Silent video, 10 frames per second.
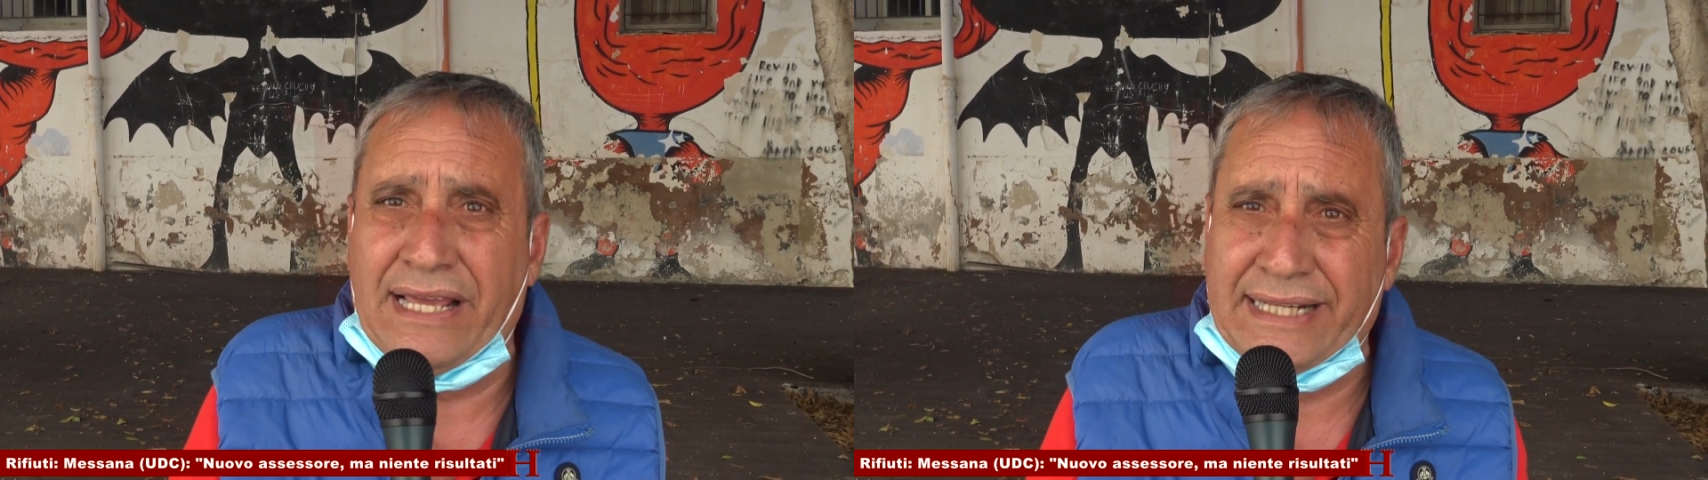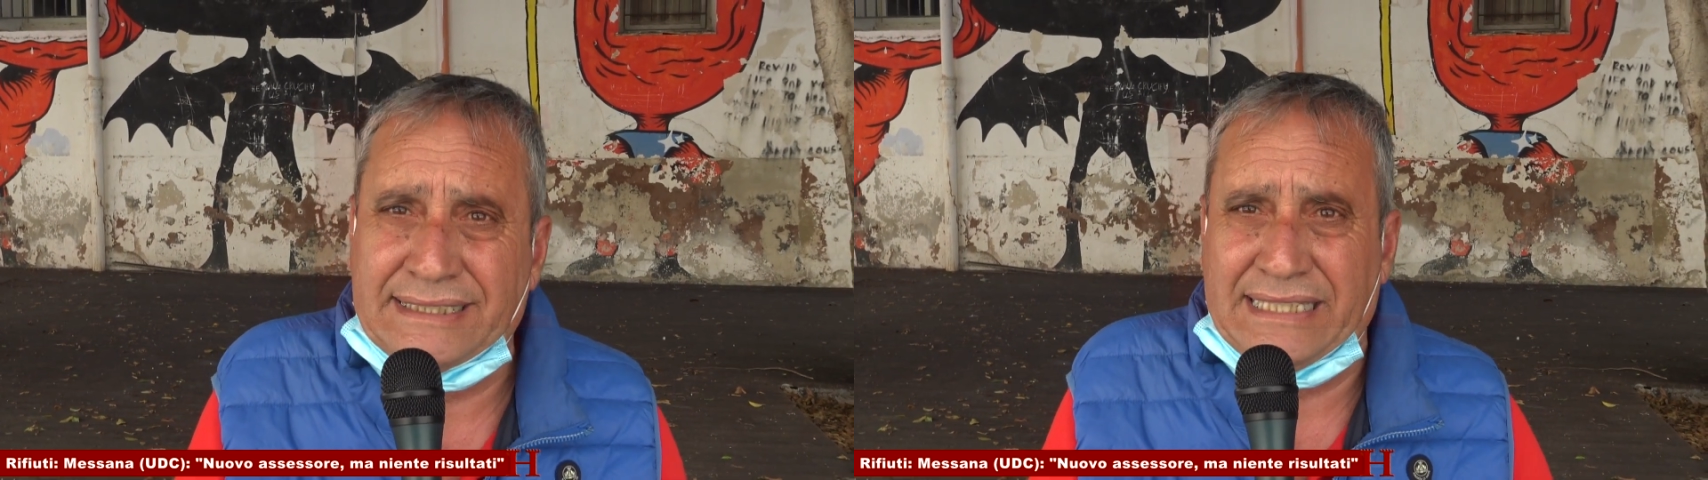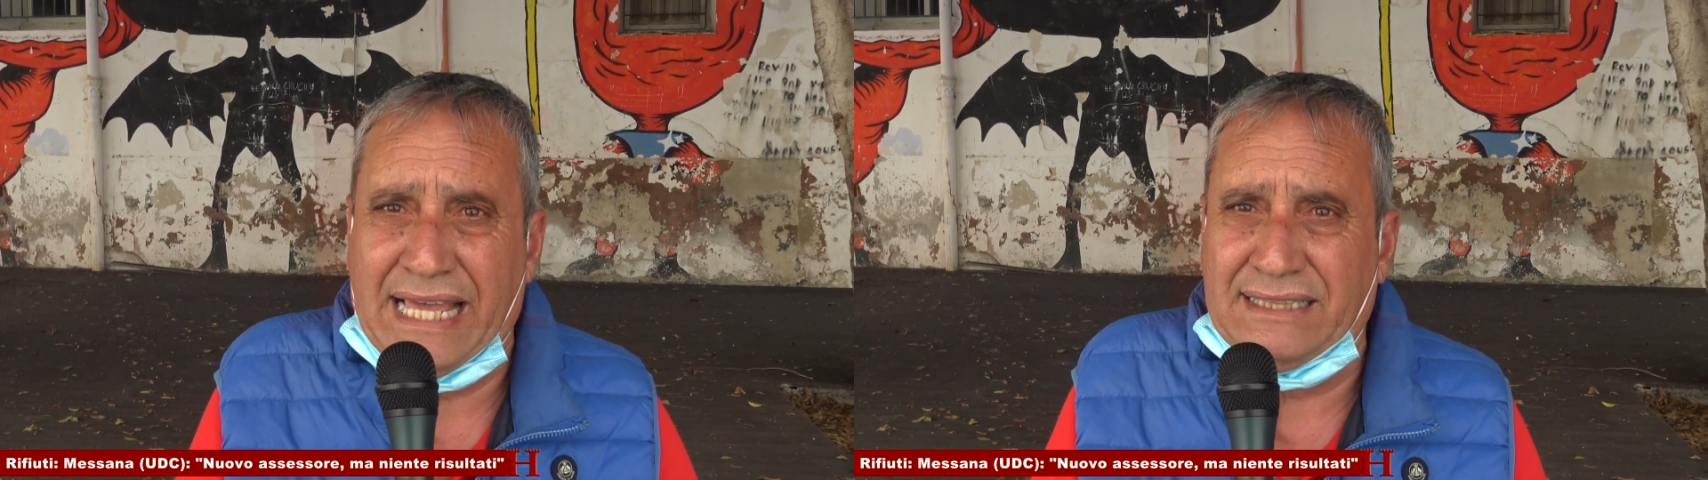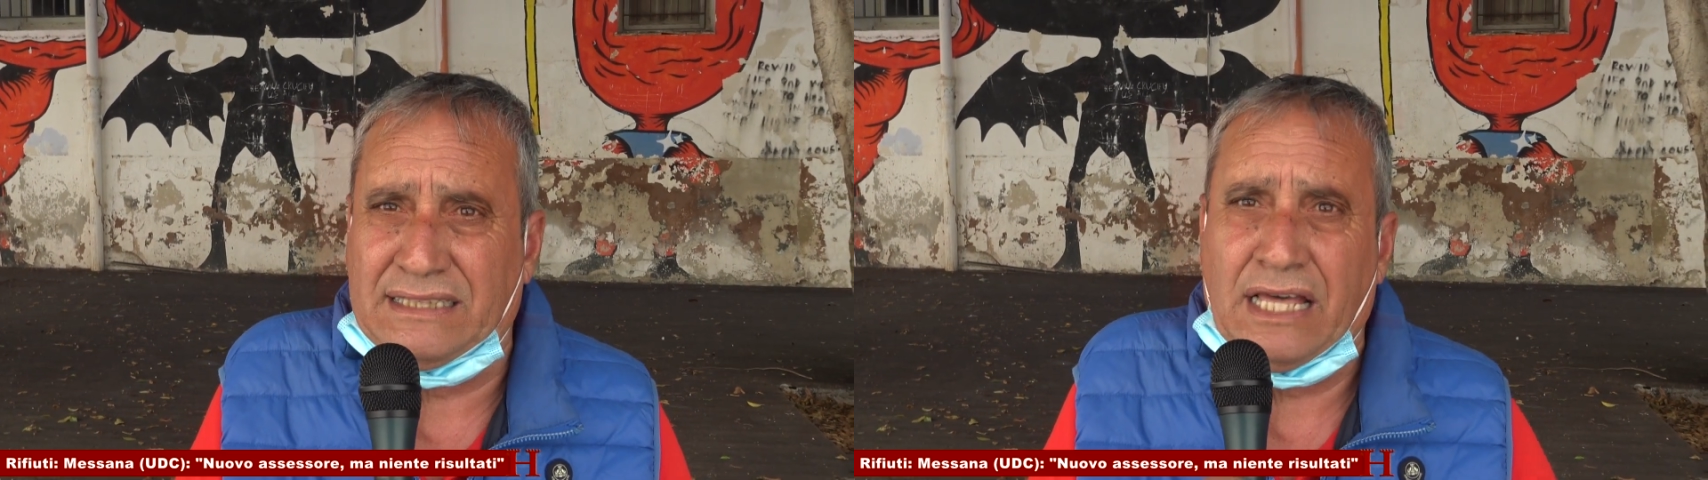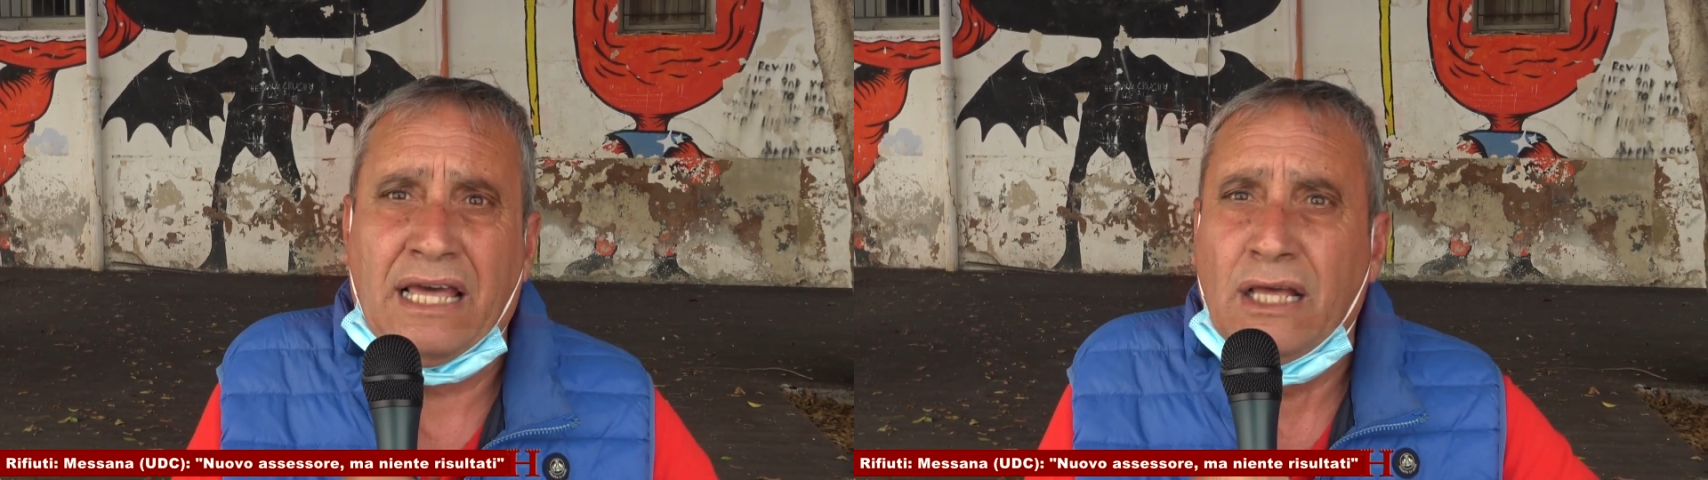
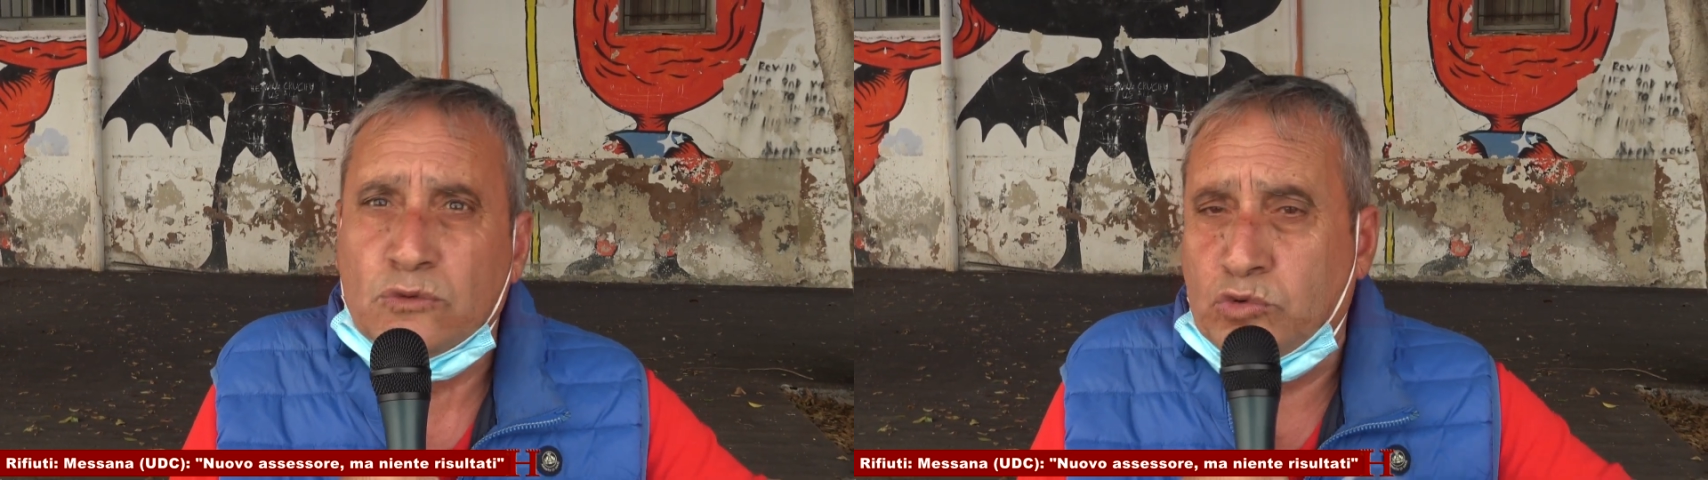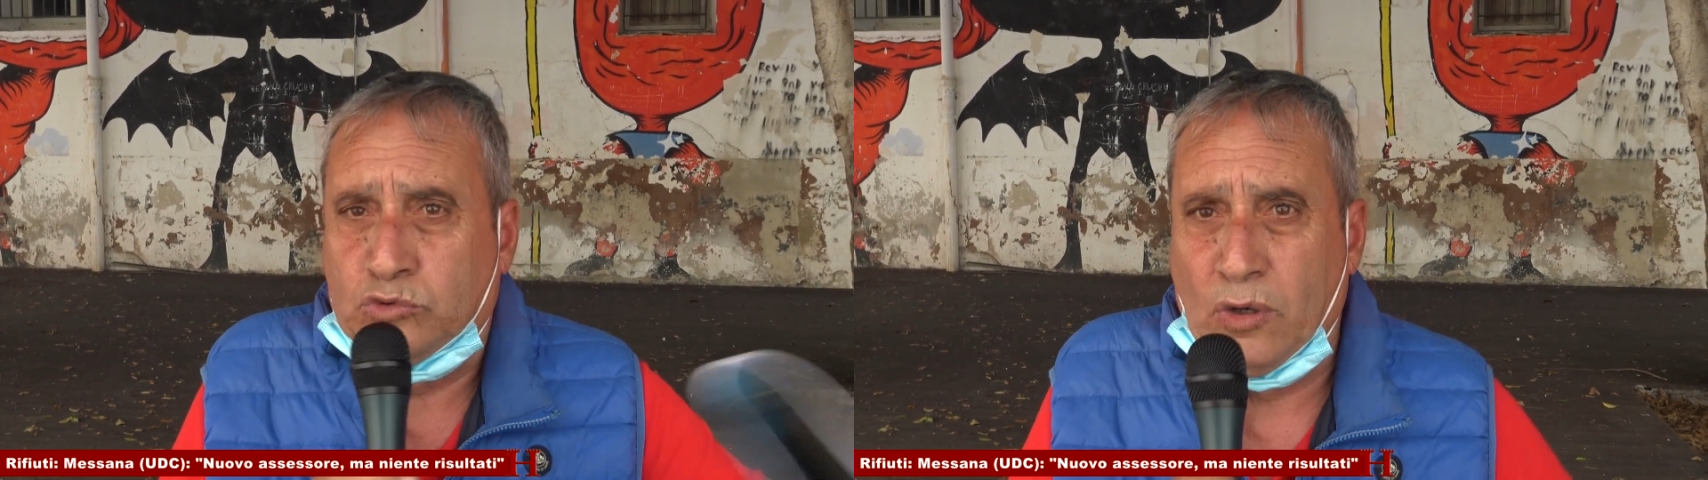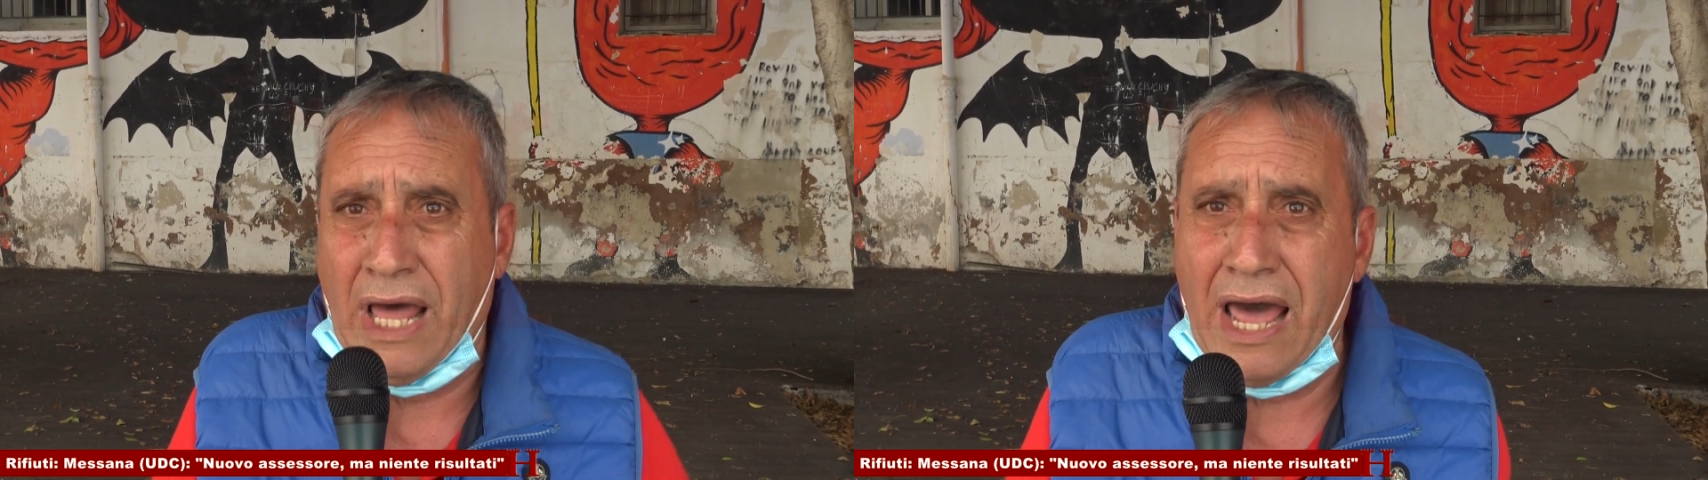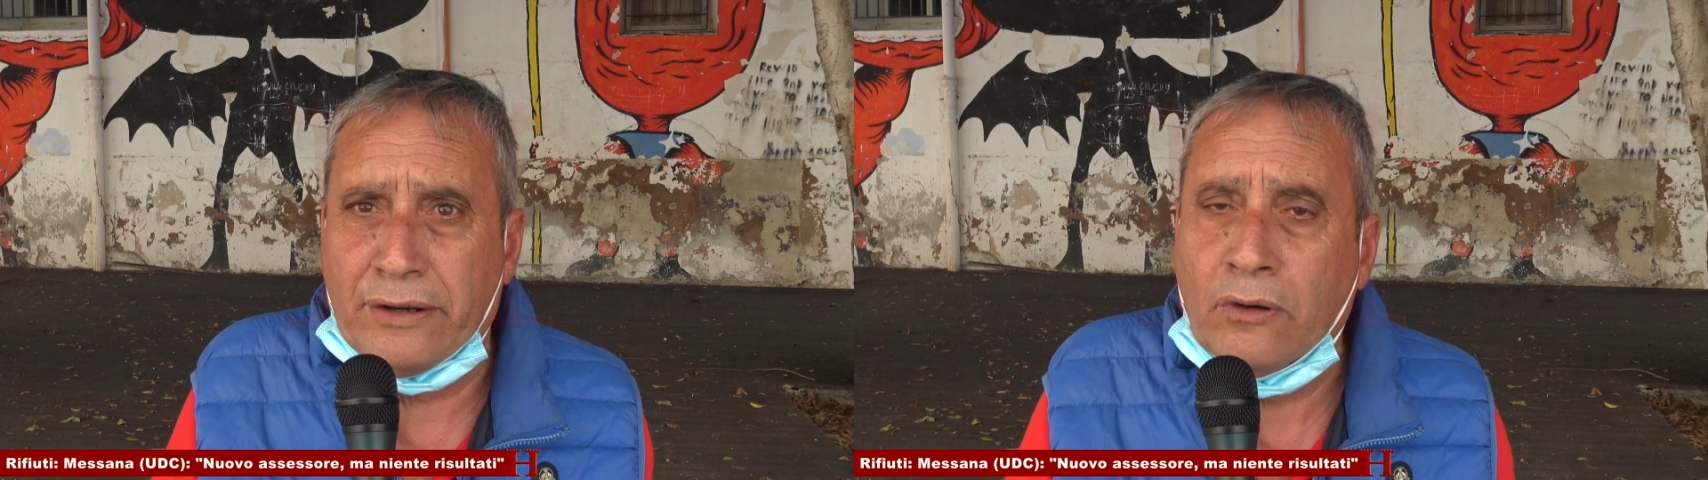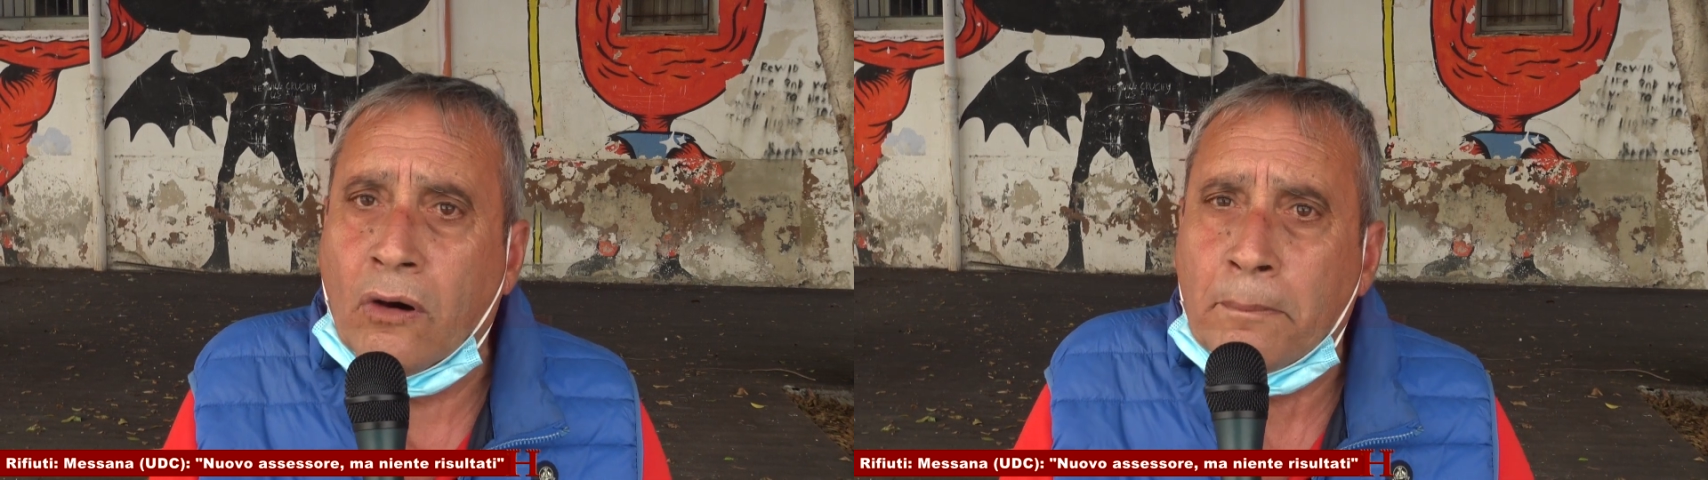residente tutto
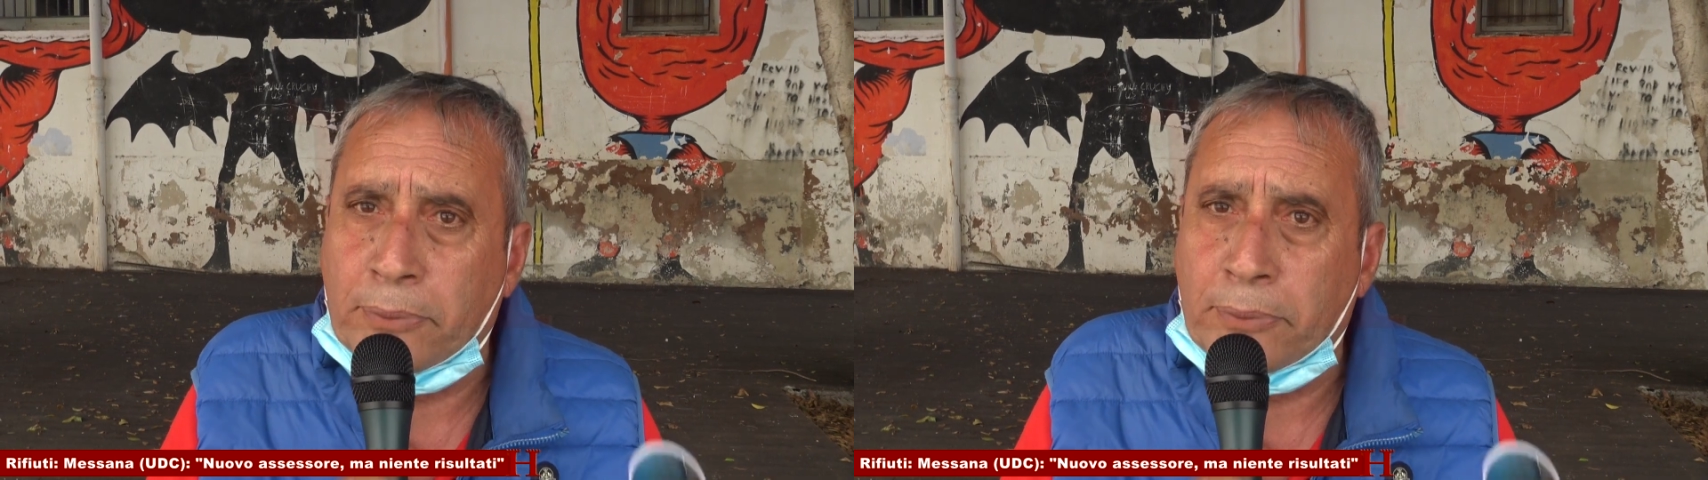l'anno.